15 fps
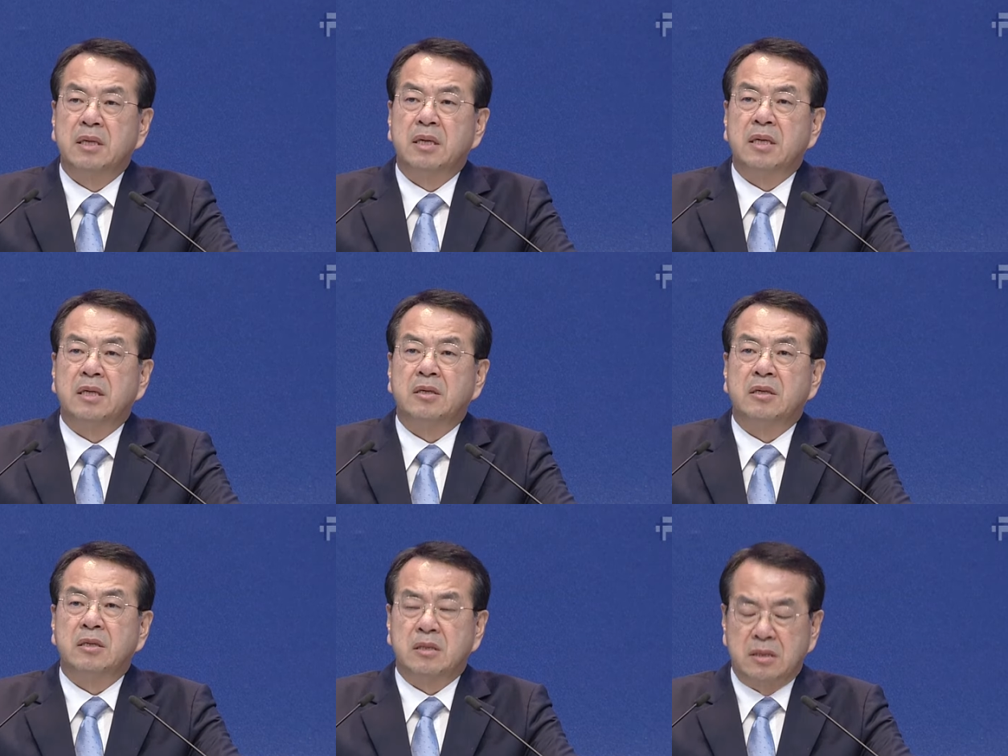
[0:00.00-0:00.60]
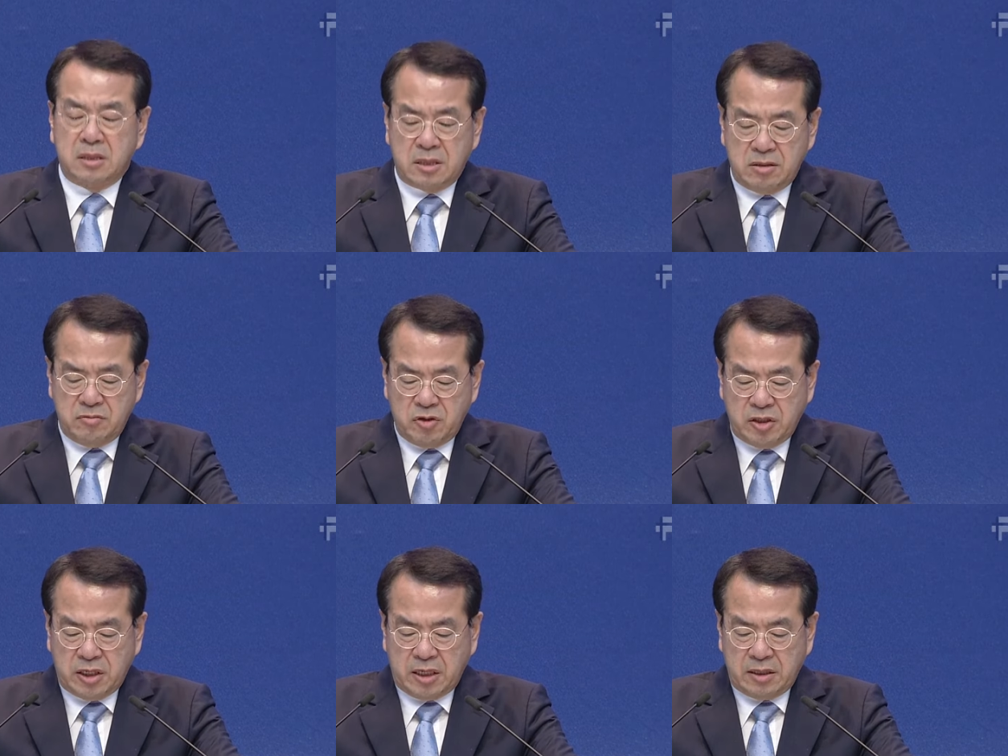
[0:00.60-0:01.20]
이런 그
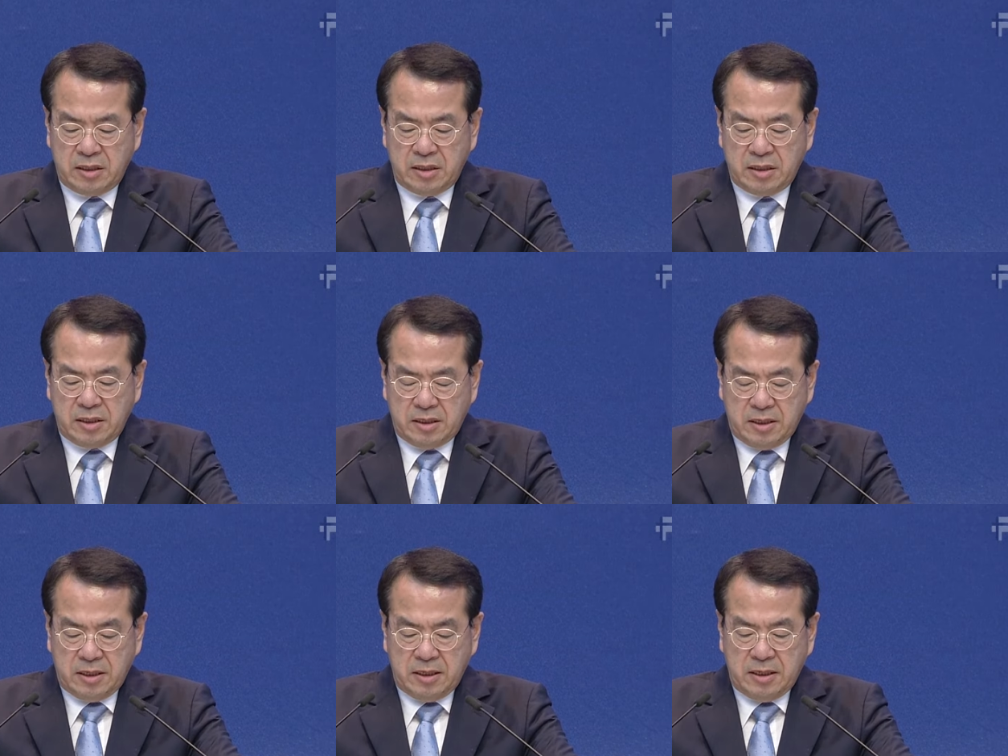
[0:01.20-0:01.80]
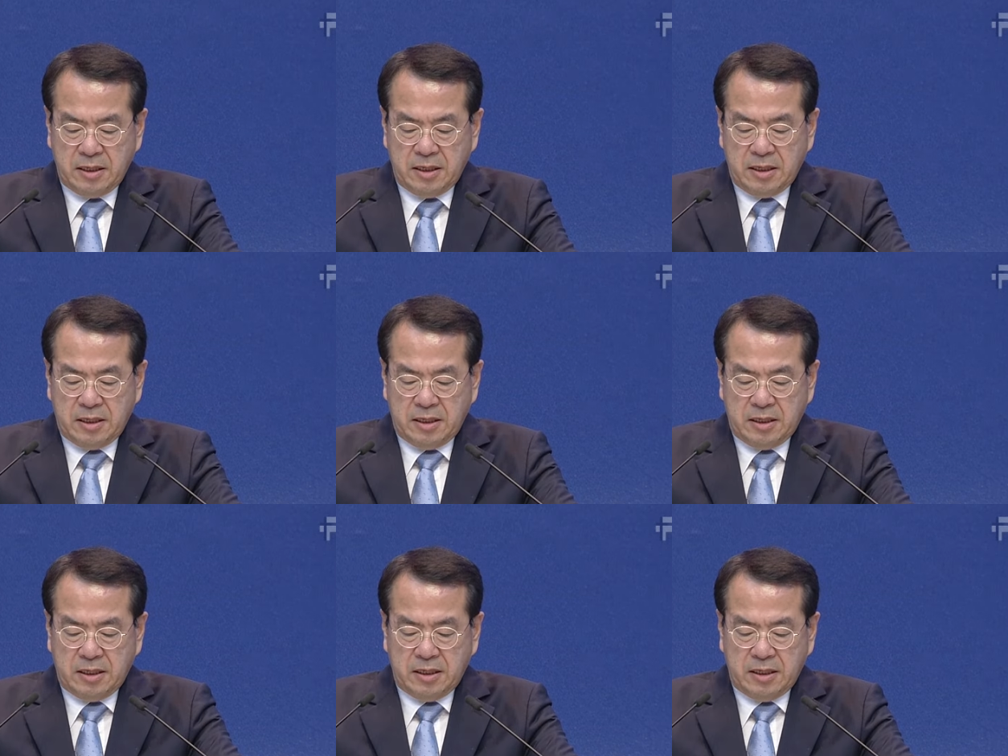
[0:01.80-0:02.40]
문제를
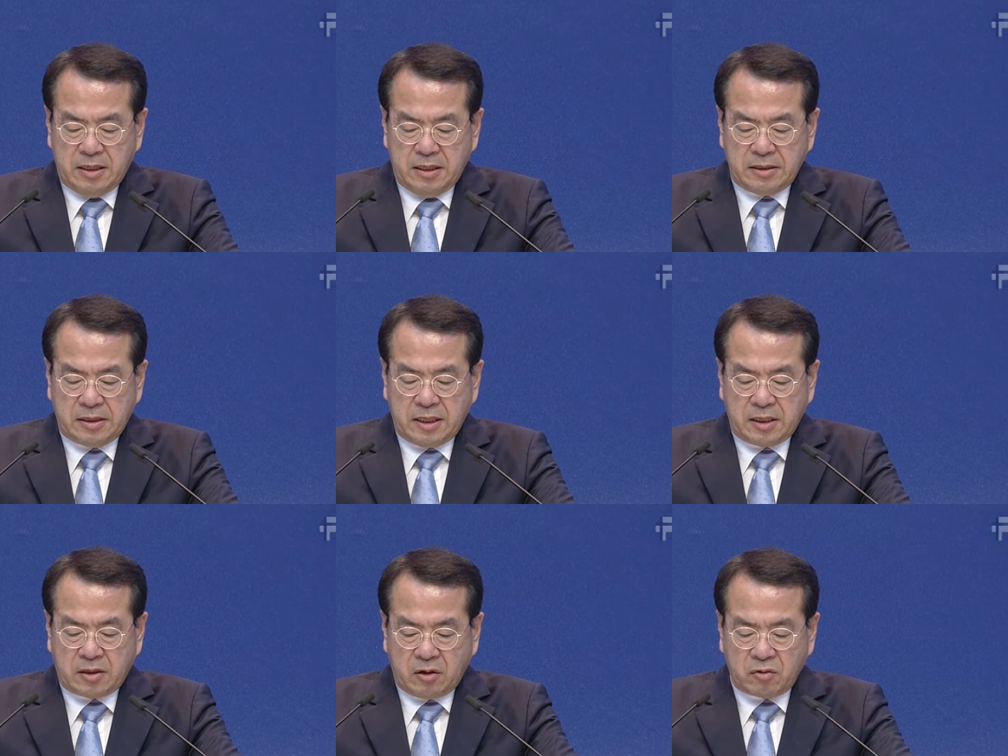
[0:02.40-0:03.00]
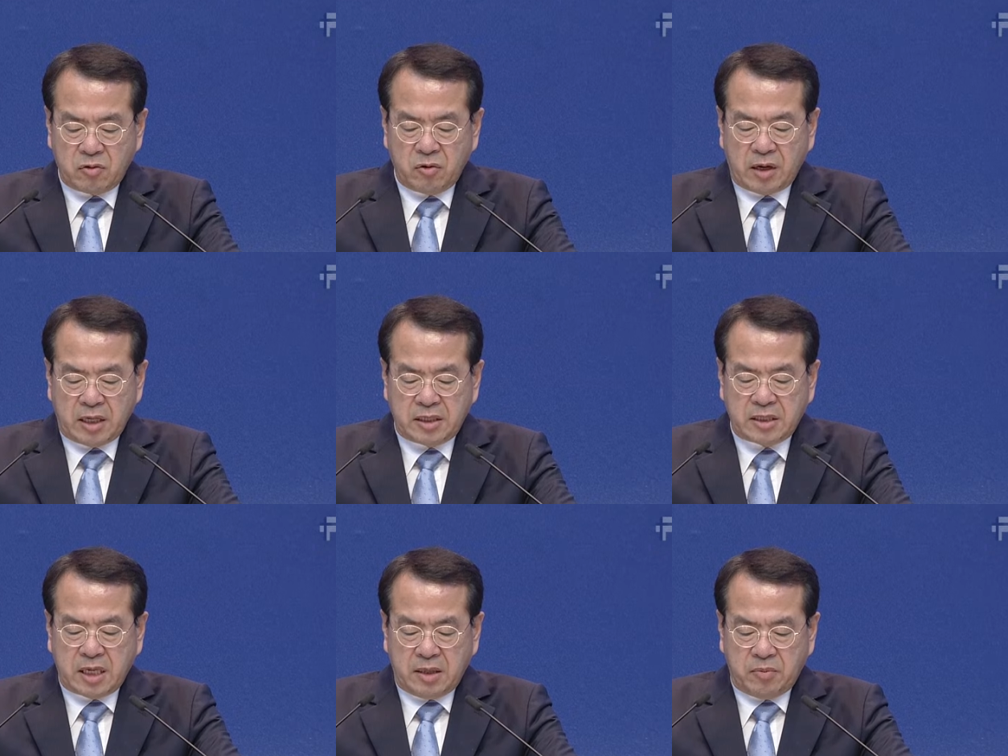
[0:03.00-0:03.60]
어, 이제 겪고
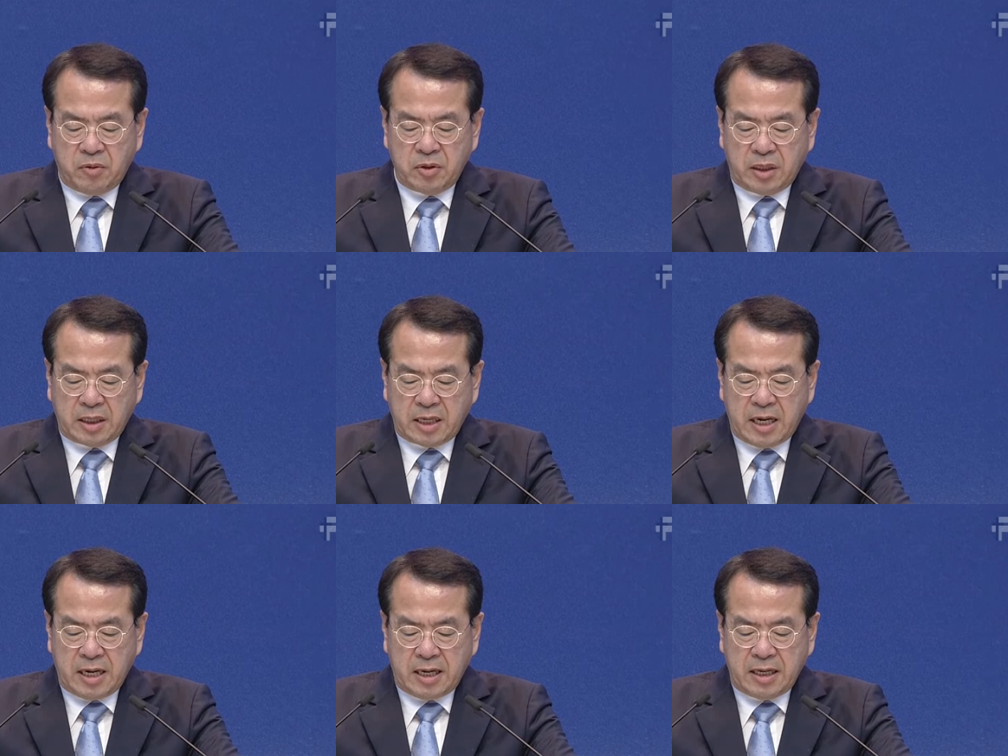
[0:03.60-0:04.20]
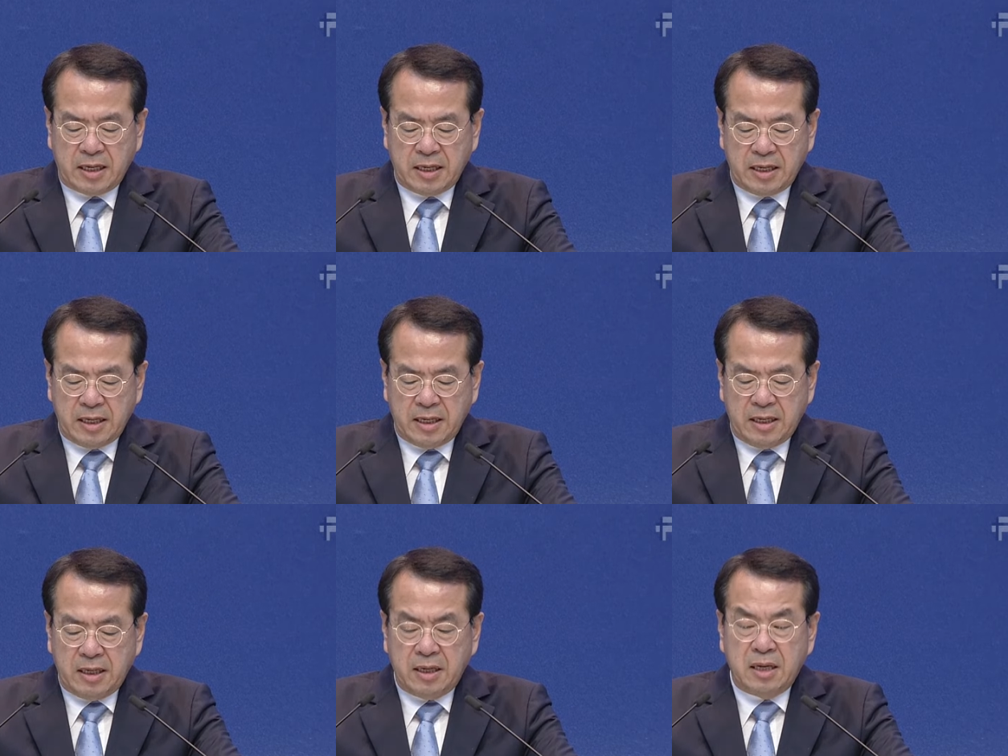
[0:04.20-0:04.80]
계시다 보니까
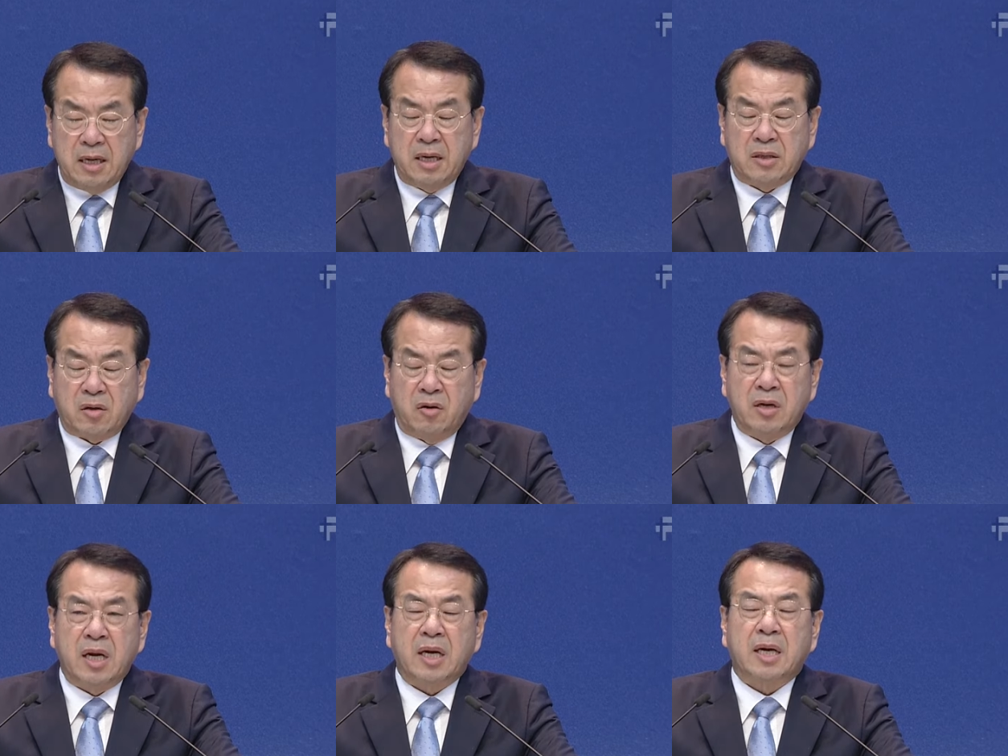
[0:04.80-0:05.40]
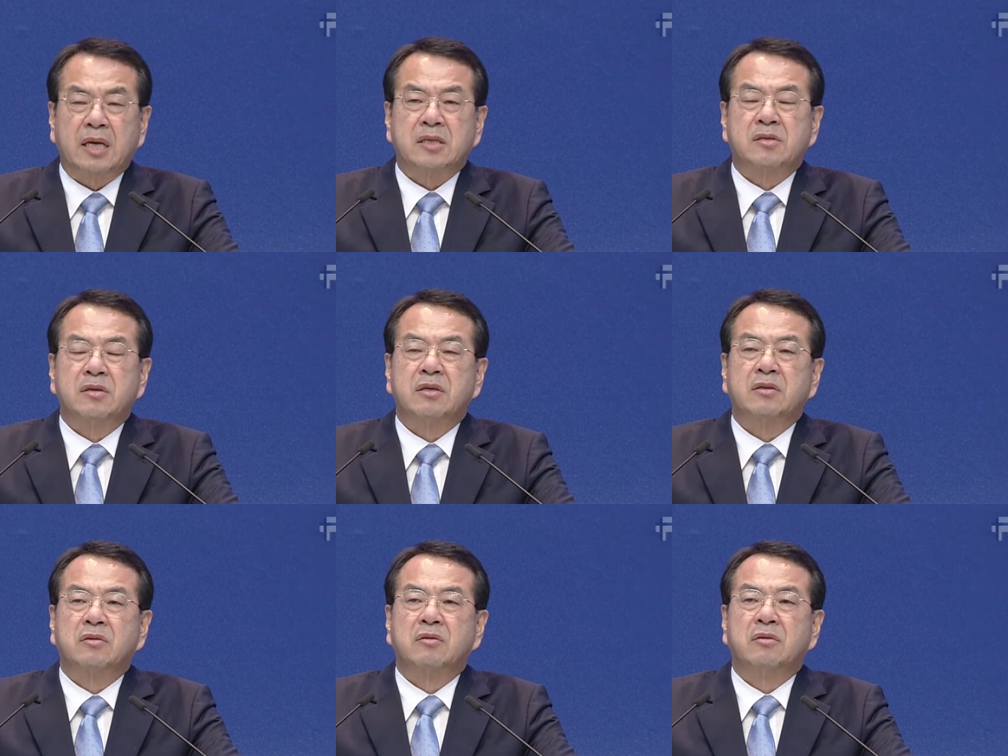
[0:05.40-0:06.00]
더
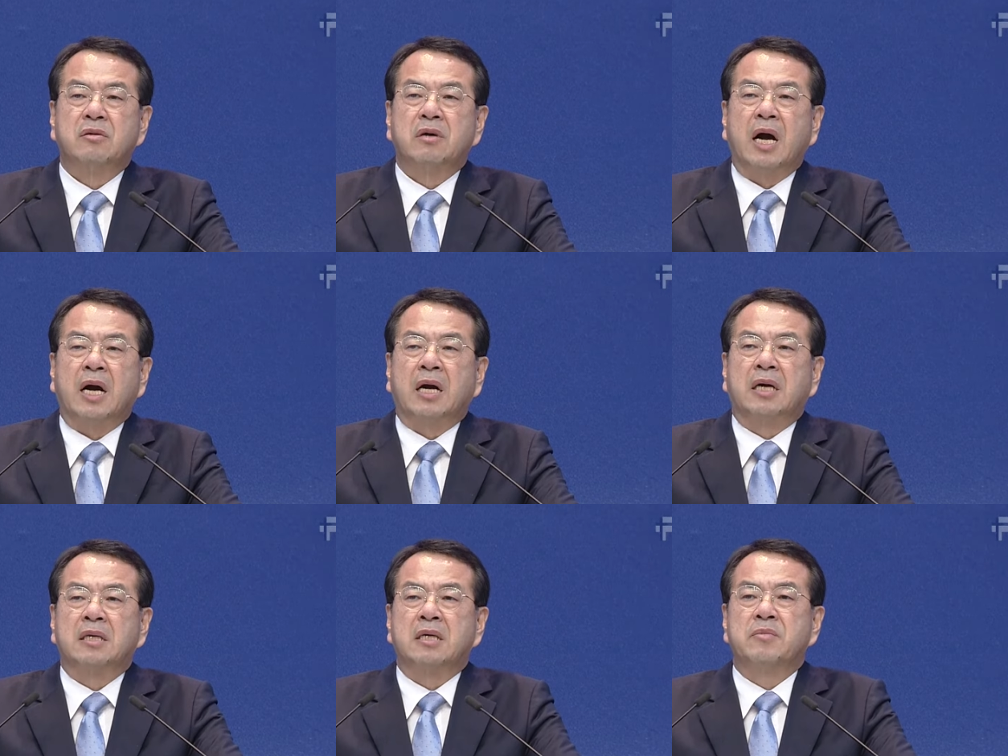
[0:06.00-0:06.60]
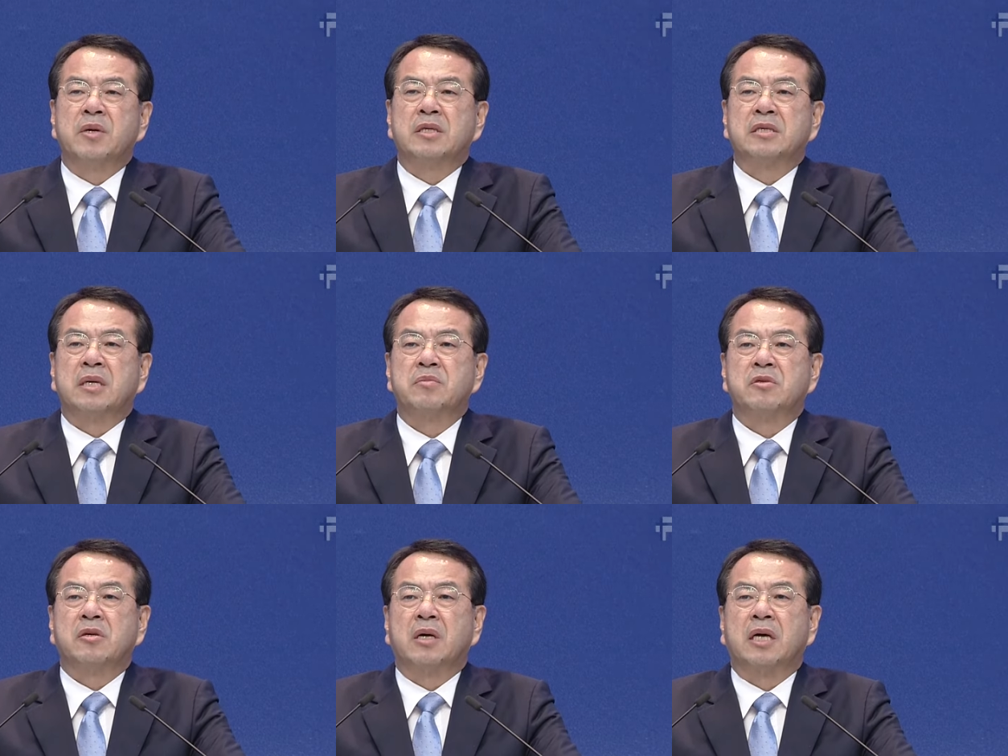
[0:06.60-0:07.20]
나아가서 또 아카데미에
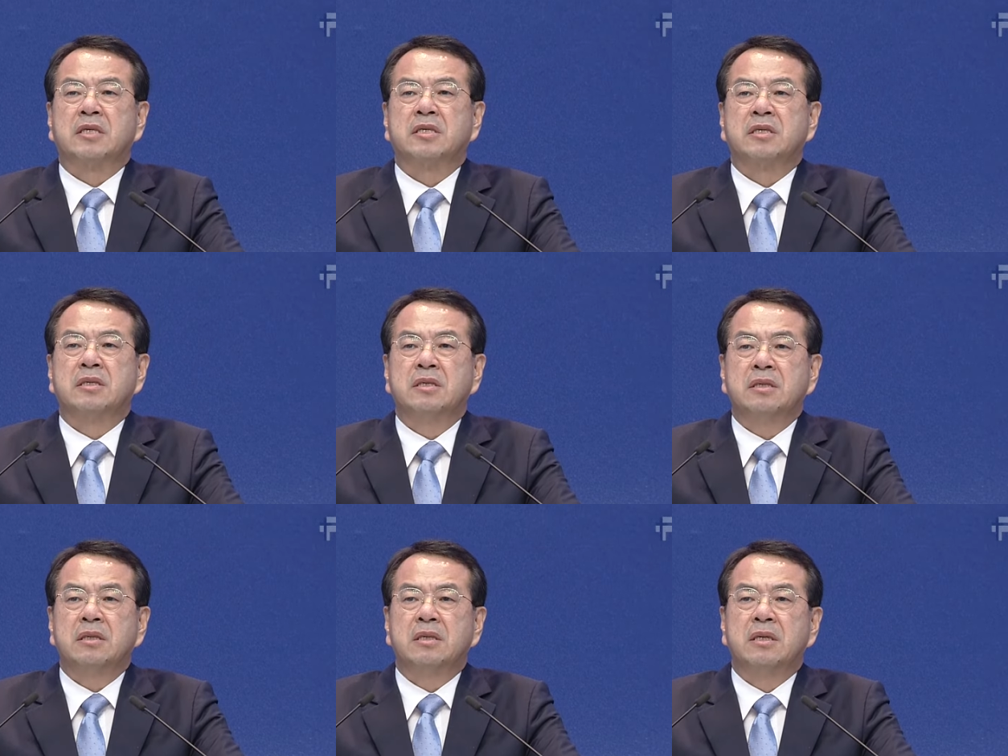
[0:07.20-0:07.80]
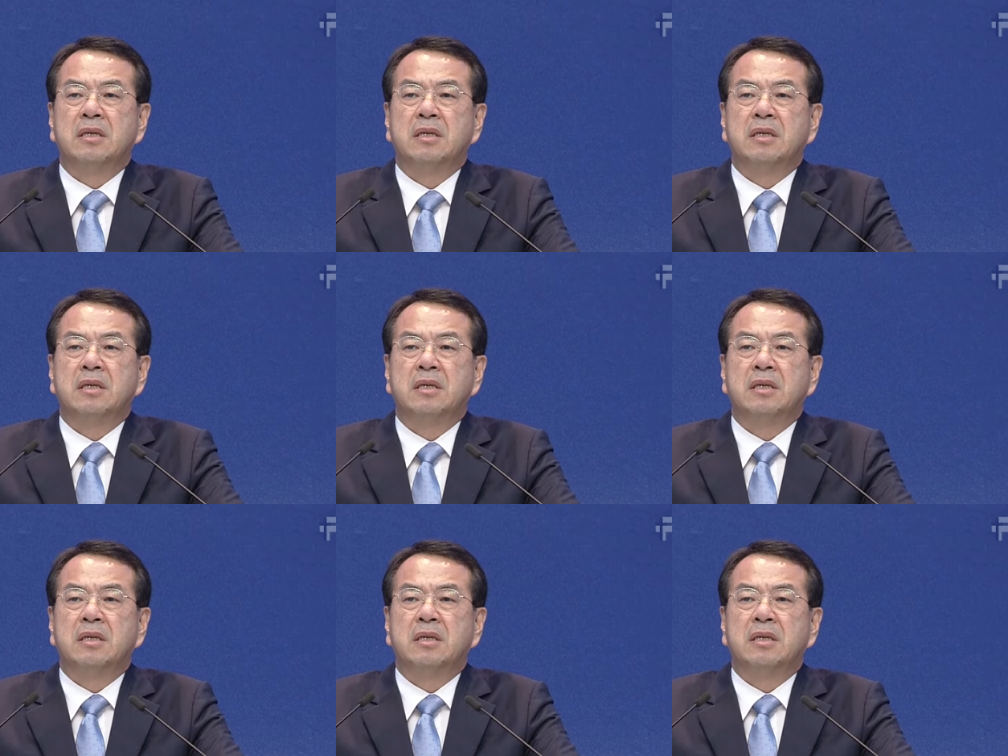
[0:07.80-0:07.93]
참석하시는